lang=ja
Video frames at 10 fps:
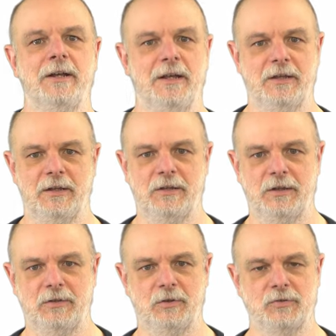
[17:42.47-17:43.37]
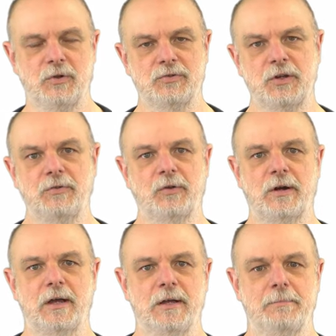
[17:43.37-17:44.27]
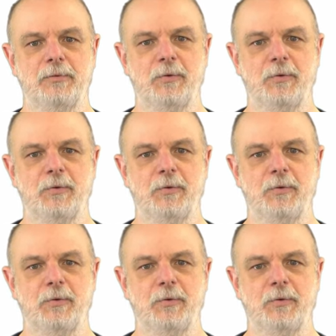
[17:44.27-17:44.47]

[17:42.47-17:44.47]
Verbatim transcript: えー、としてはそれが、が